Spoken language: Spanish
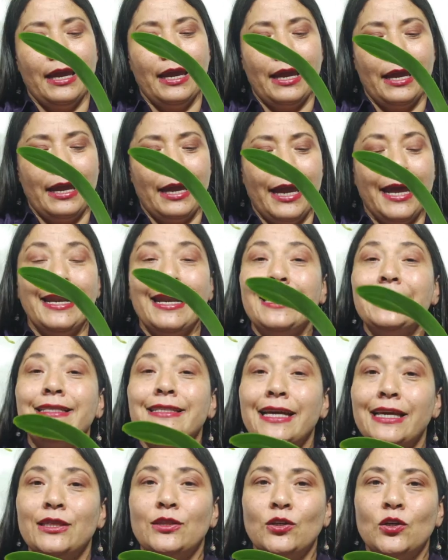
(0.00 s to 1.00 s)
Eh, en el
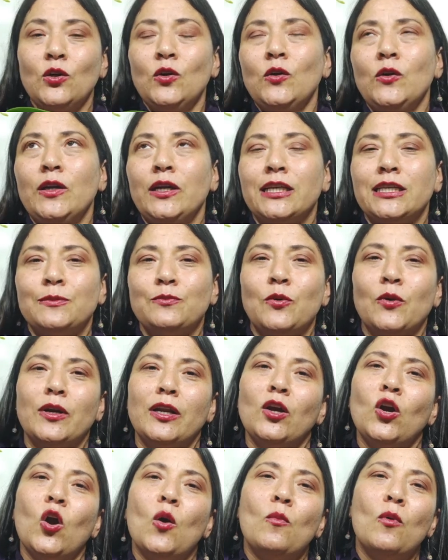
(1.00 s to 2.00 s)
centro les
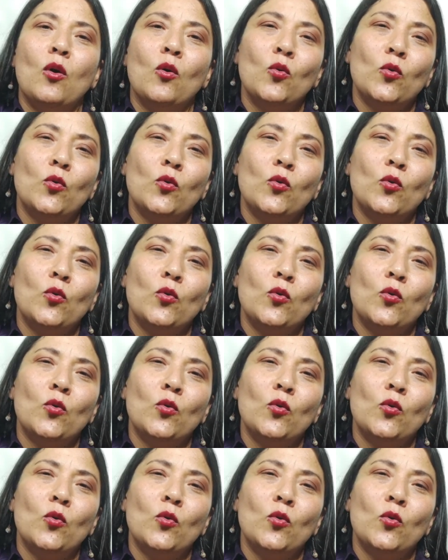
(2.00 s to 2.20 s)
ponen como